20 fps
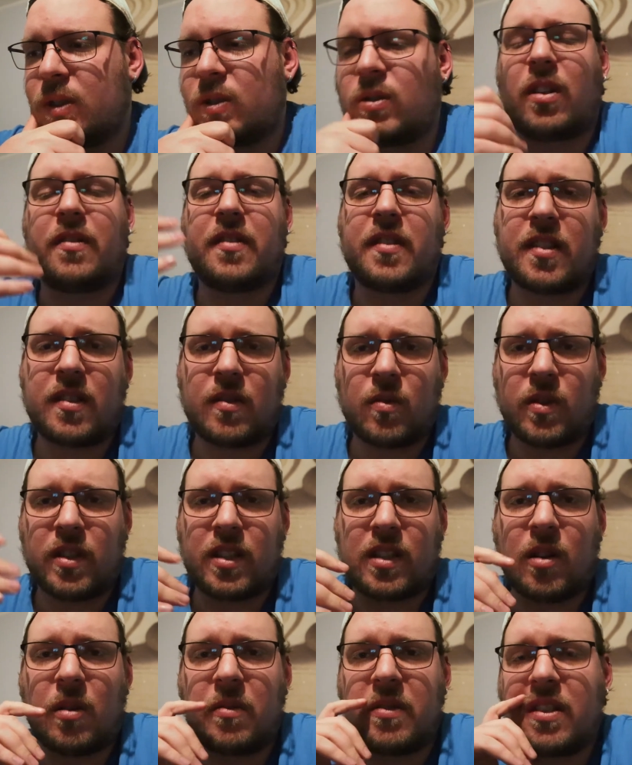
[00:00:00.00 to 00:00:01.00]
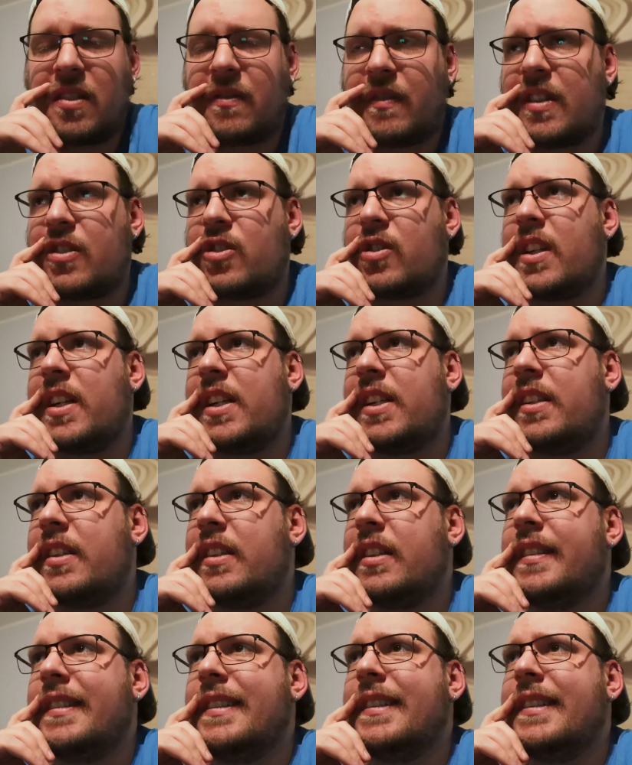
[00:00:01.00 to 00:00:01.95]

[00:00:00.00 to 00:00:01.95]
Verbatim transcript: Konnten sie so jetzt, glaube ich, nicht feststellen.